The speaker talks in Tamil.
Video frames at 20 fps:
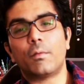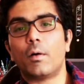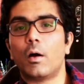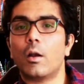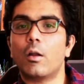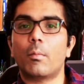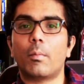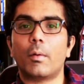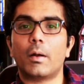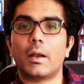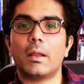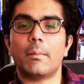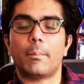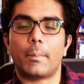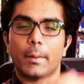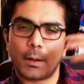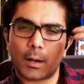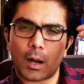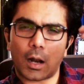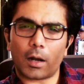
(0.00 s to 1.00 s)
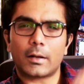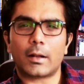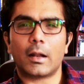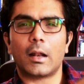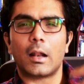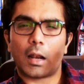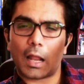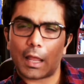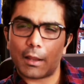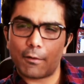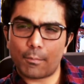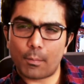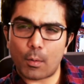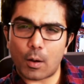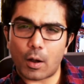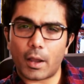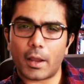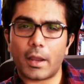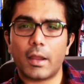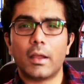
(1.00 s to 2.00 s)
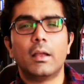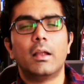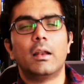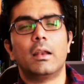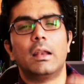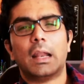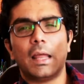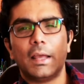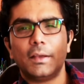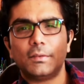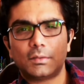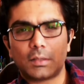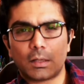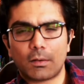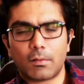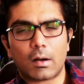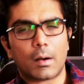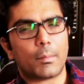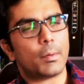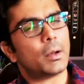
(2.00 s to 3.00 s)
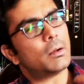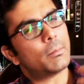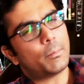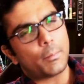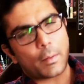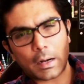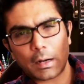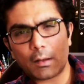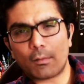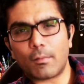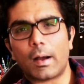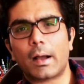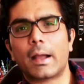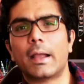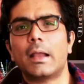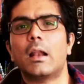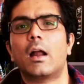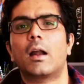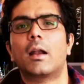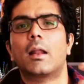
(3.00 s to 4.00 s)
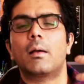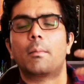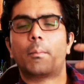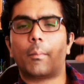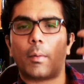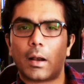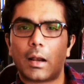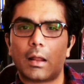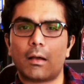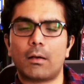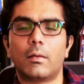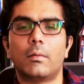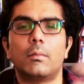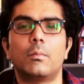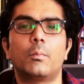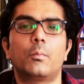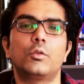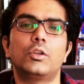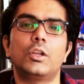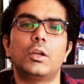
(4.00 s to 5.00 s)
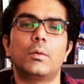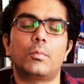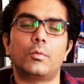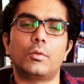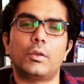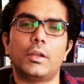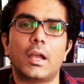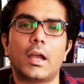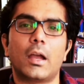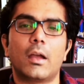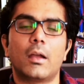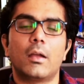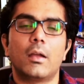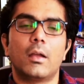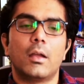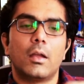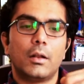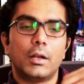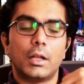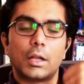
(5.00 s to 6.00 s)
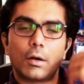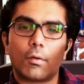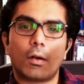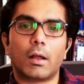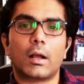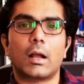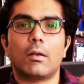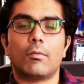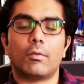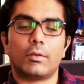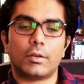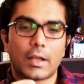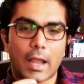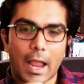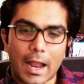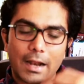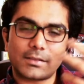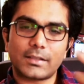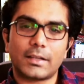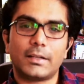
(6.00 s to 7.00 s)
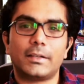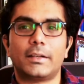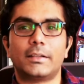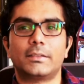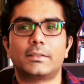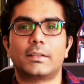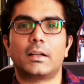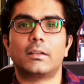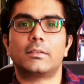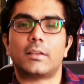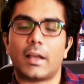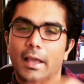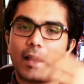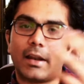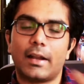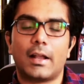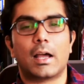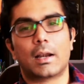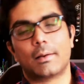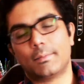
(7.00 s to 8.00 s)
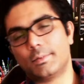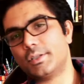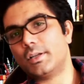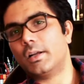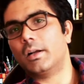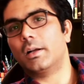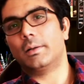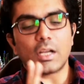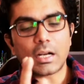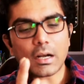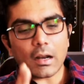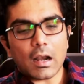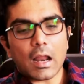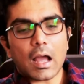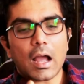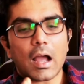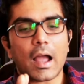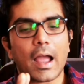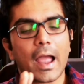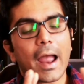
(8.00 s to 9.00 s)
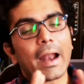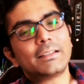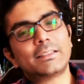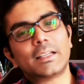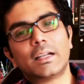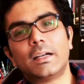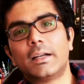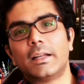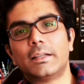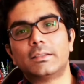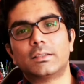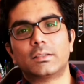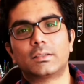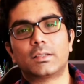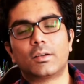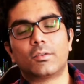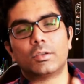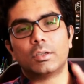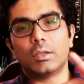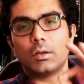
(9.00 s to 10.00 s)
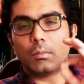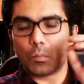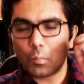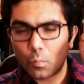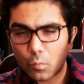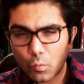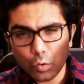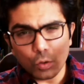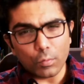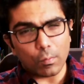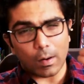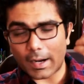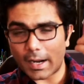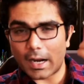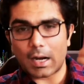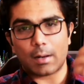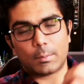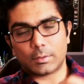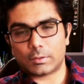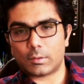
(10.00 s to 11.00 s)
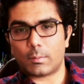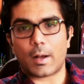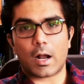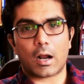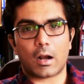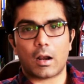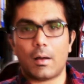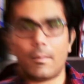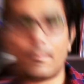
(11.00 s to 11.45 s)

ஃபாலோ பண்ணி பின் நாட்களில் லைஃப் பாய் லைஃப் சேவர் அப்படின்னு பல வகையிலான பல புதிய புதிய நிறுவனங்கள் வந்து ஹேண்ட் சானிடைசரை தயாரிக்க ஆரம்பிச்சிட்டாங்க ஜென்ரலாக ஹேண்ட் சானிடைசர்ஸை வந்து மூணு வகையாக நம்ம பார்க்கலாம்